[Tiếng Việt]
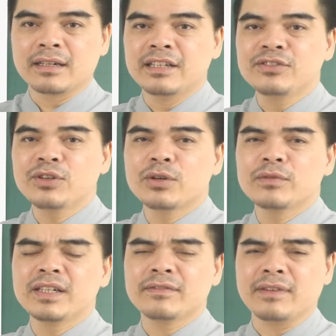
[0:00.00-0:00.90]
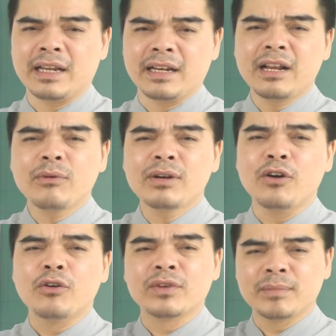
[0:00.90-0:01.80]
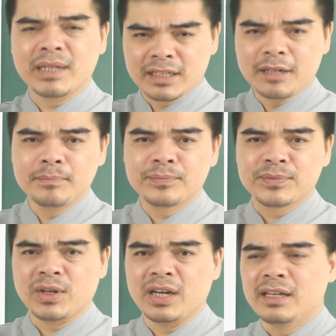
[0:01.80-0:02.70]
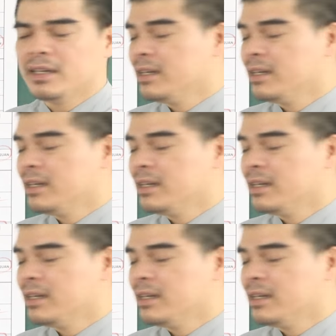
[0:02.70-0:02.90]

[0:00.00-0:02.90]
khiến cho quý vị phải đau đầu, phải bận tâm đó.